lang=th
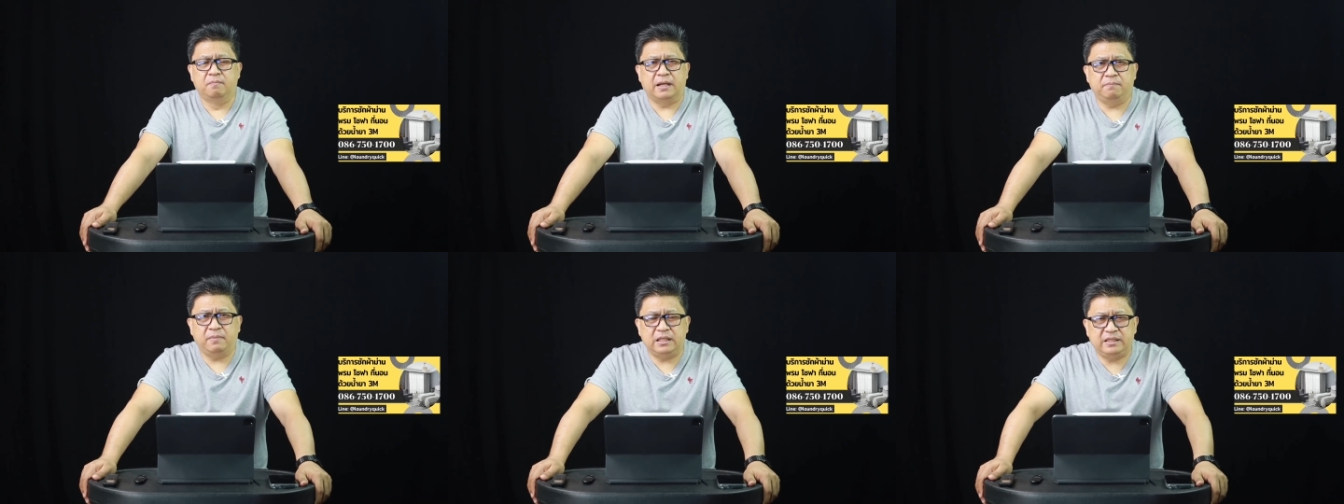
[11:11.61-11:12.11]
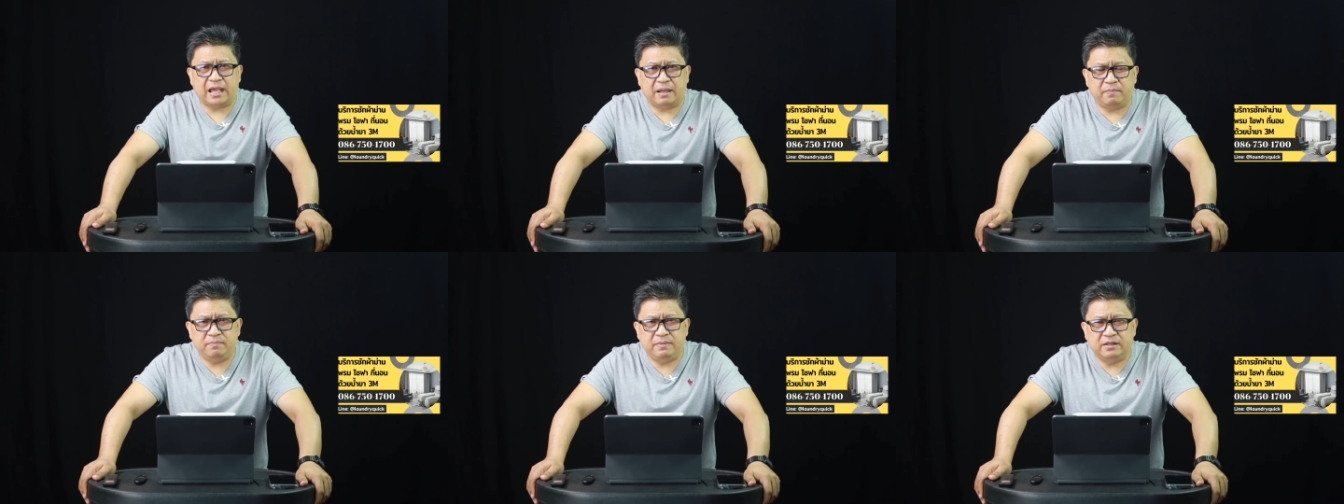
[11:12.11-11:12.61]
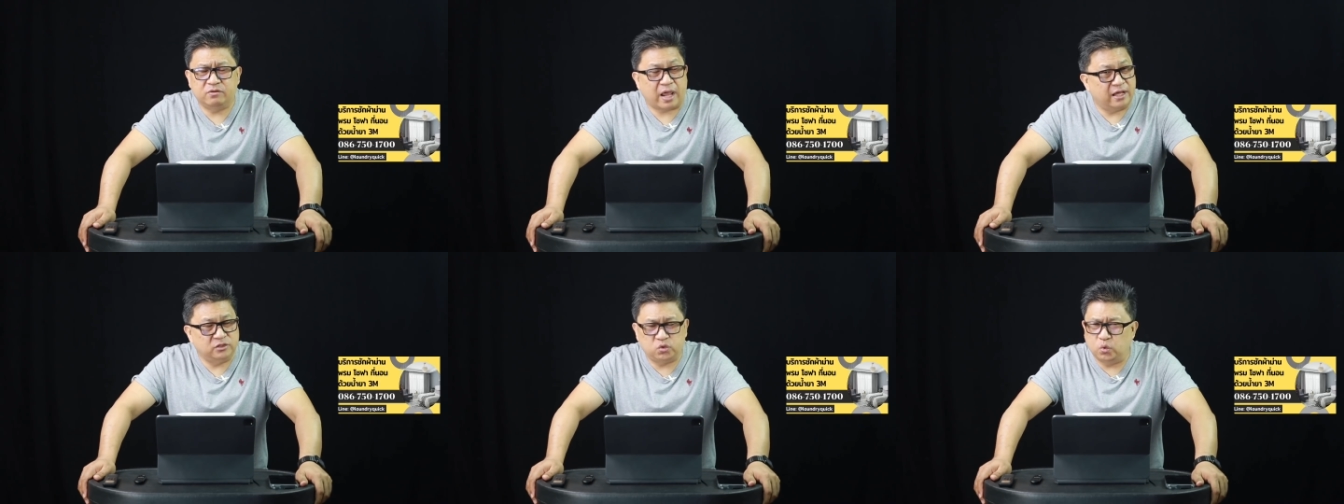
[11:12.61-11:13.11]
มันไม่ยังไม่มีแร
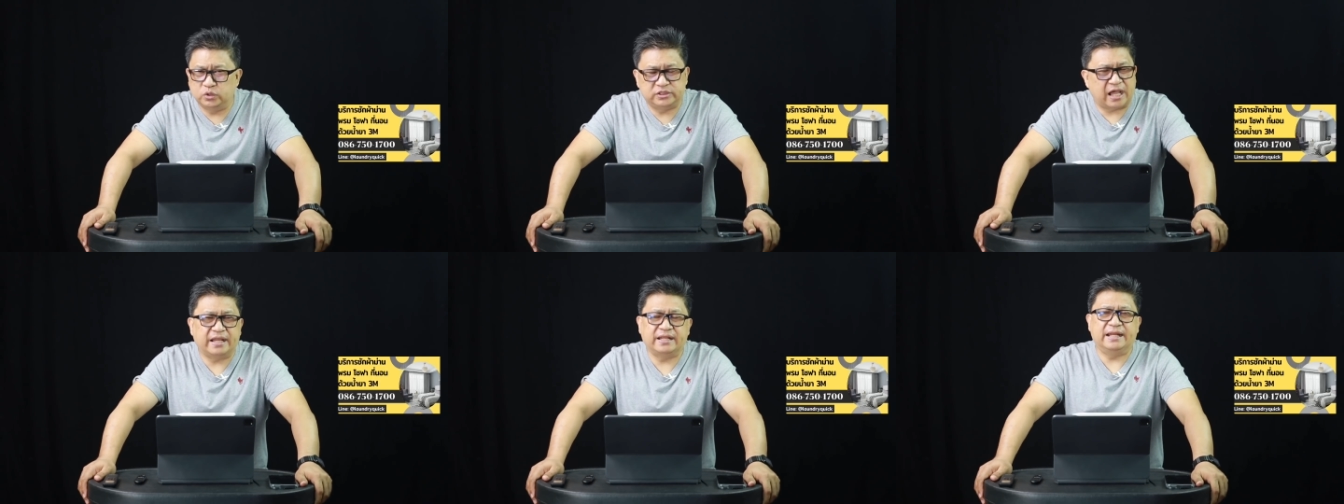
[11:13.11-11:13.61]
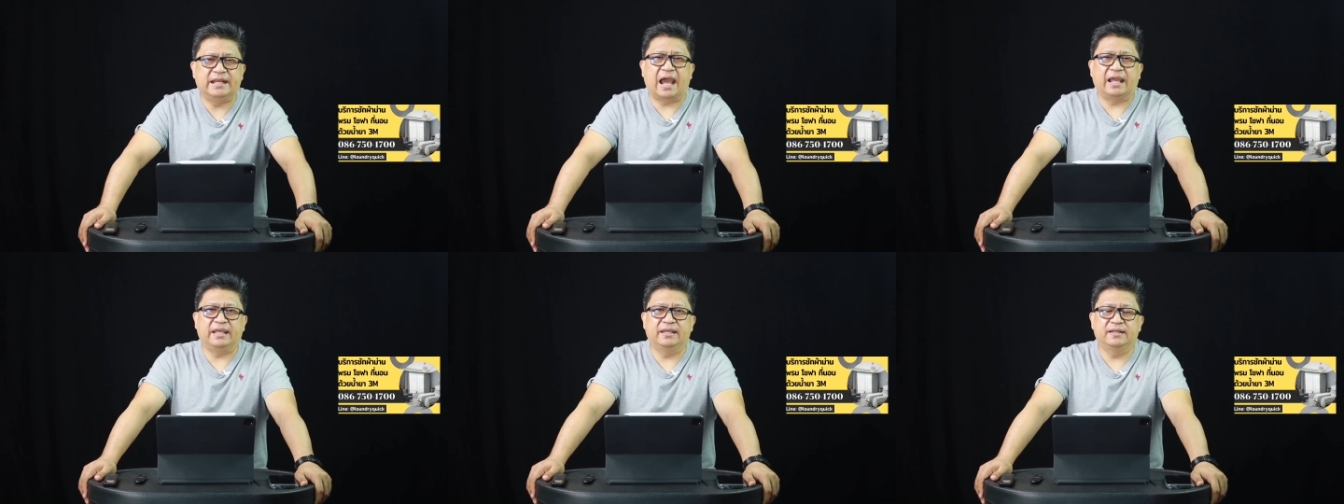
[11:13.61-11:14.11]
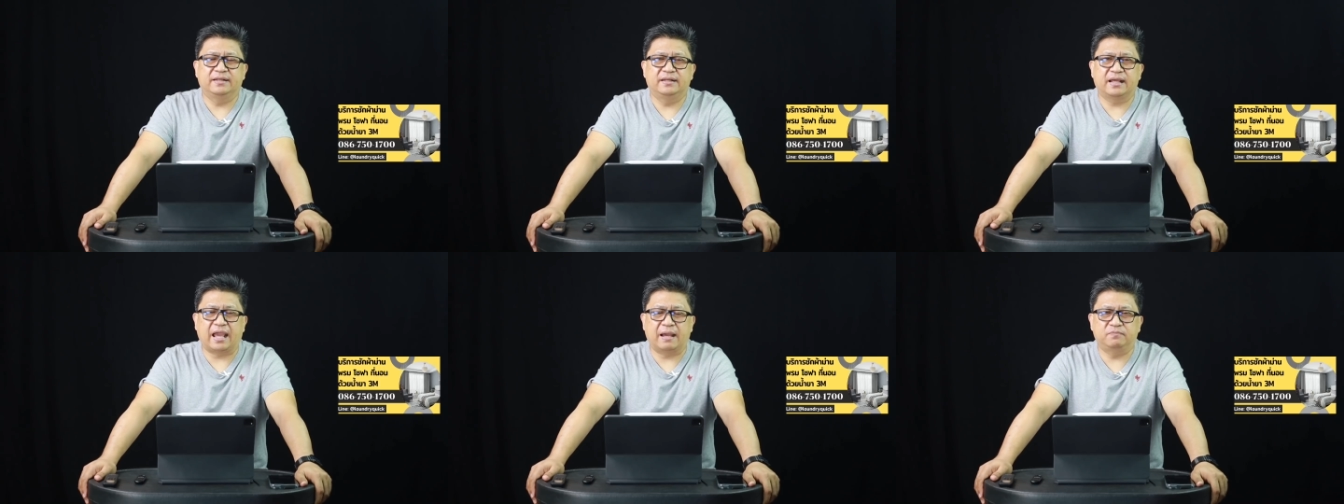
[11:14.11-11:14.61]
งจูงใจ
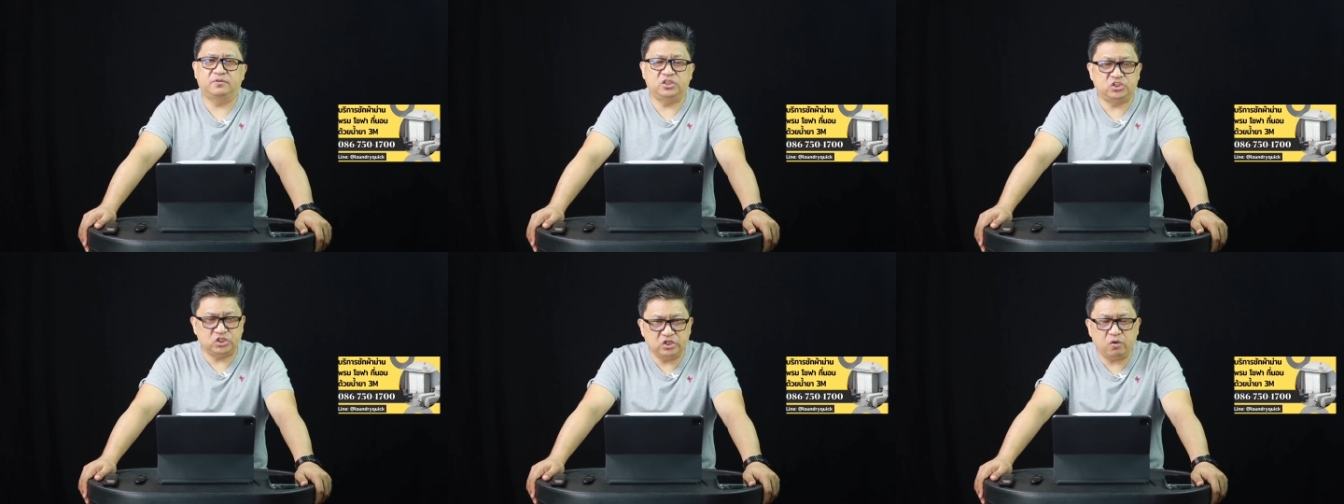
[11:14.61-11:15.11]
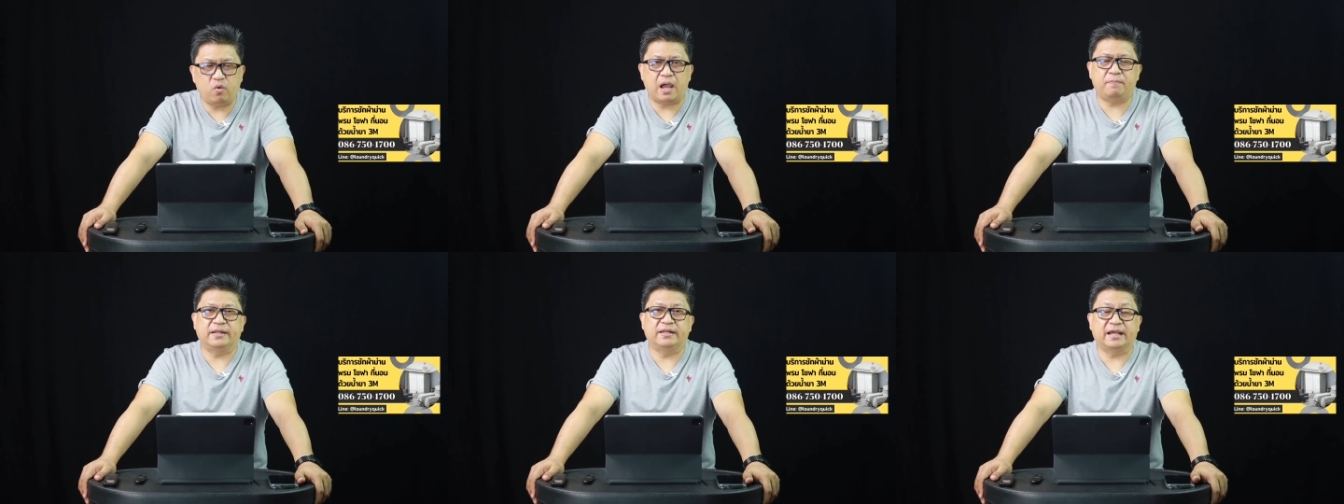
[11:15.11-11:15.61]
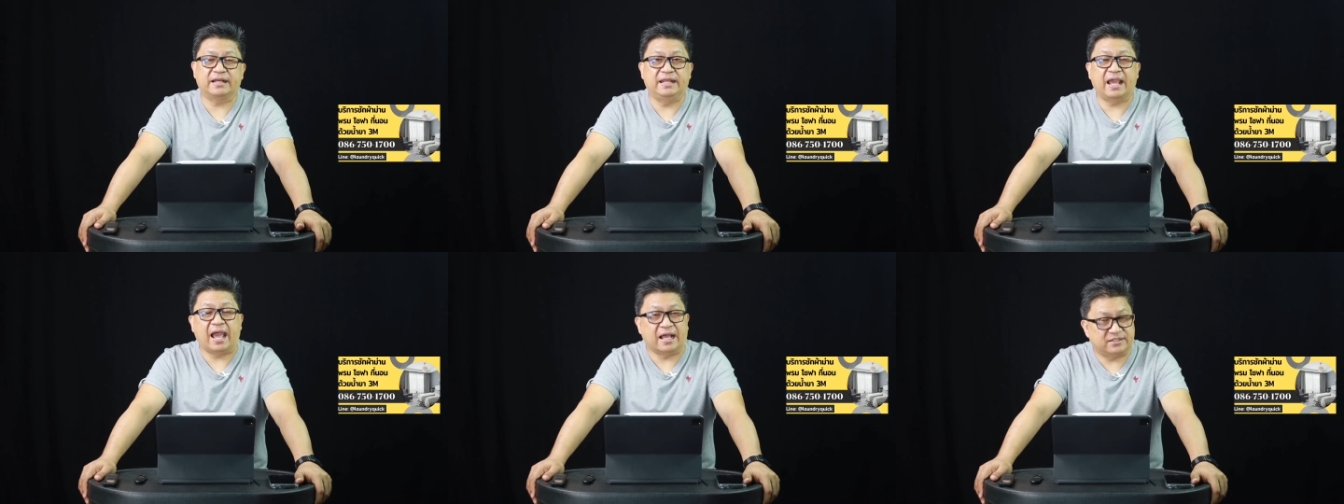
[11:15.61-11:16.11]
ใดๆนะครับที่เชื่อว่าเป็นค
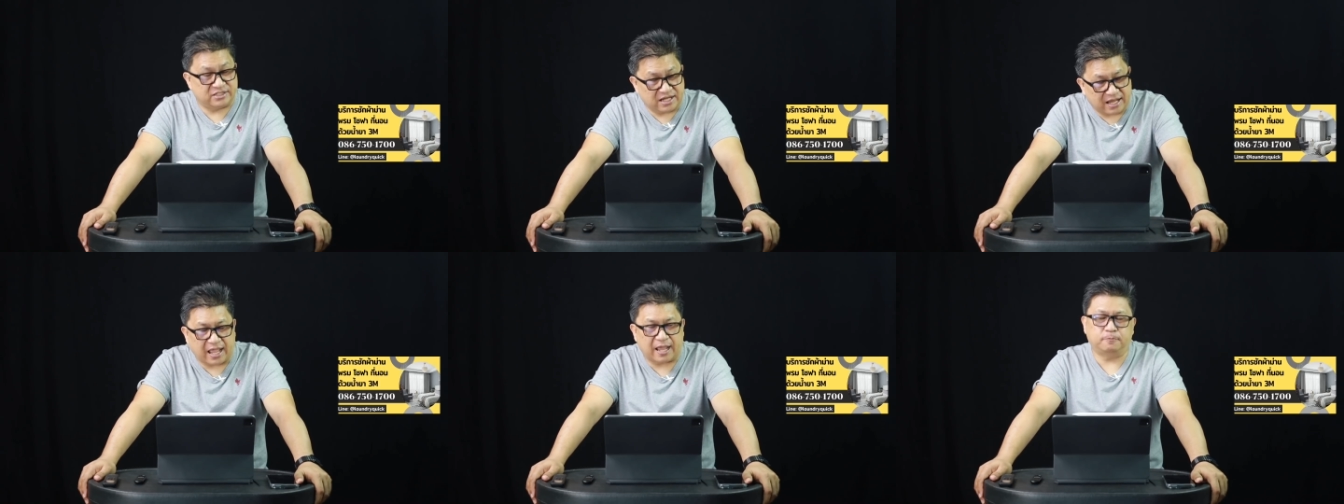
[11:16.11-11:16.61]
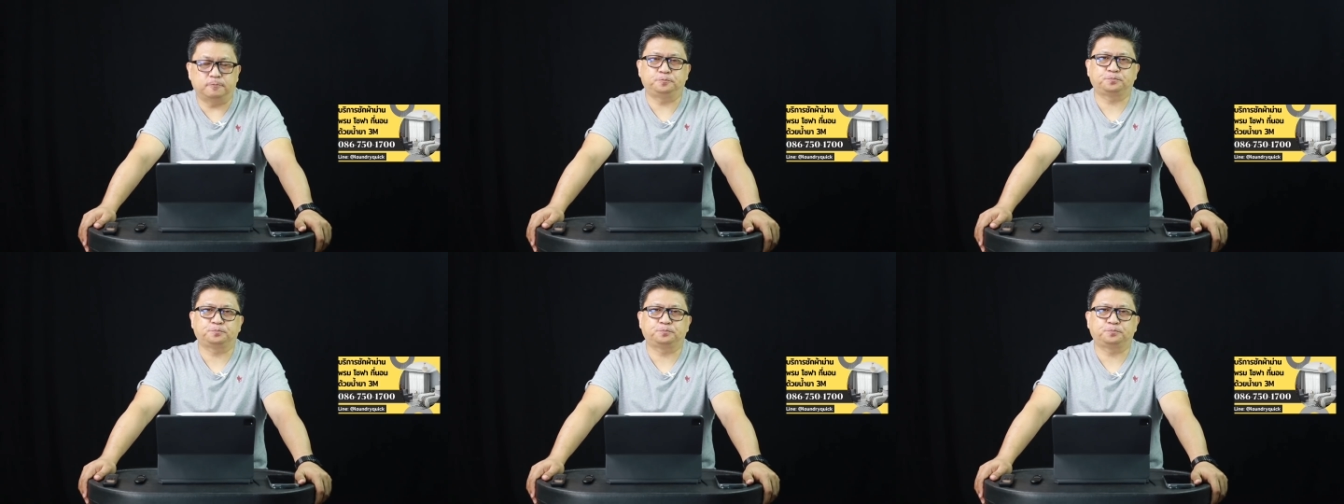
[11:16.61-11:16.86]
ดีอาชญากรรม